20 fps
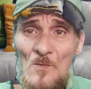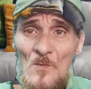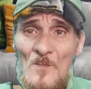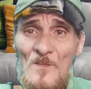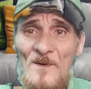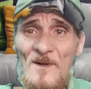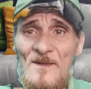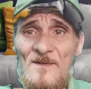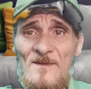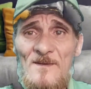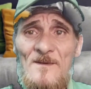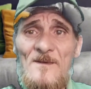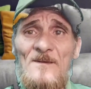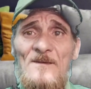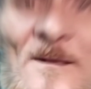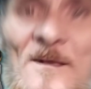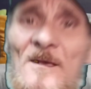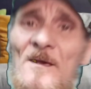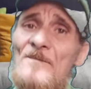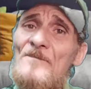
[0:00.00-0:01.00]

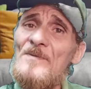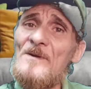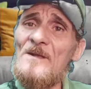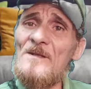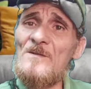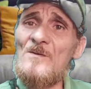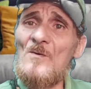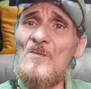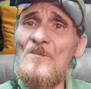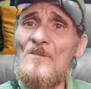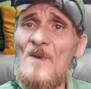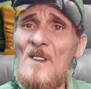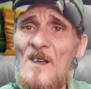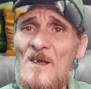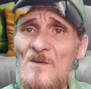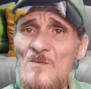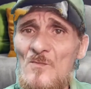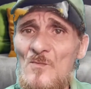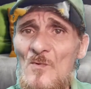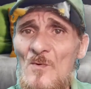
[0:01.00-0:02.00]
كتير خبرة
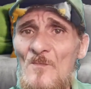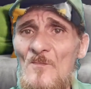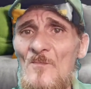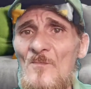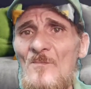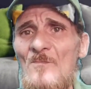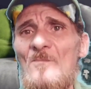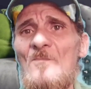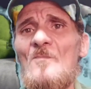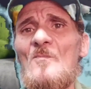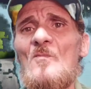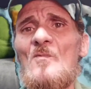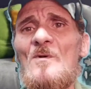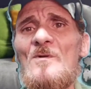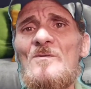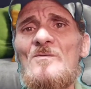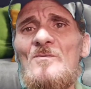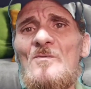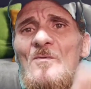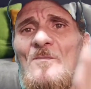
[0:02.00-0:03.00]
أمهاتكم
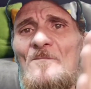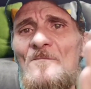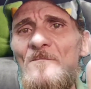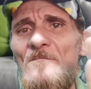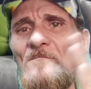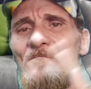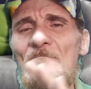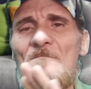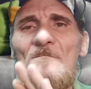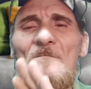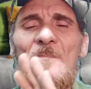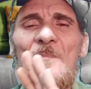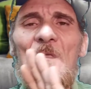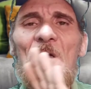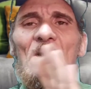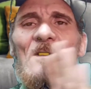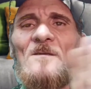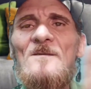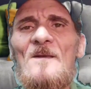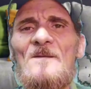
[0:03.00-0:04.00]
وانتم
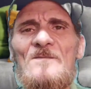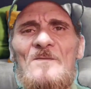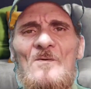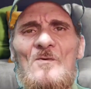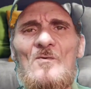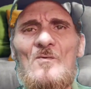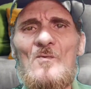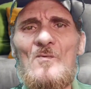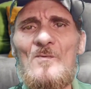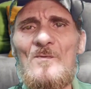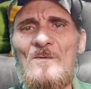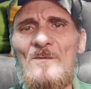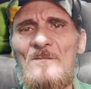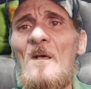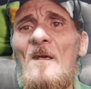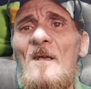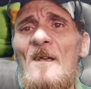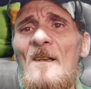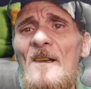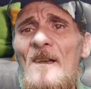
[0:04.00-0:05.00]
لا تشعرون
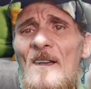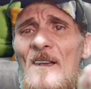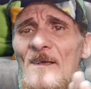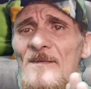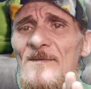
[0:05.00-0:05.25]
غادر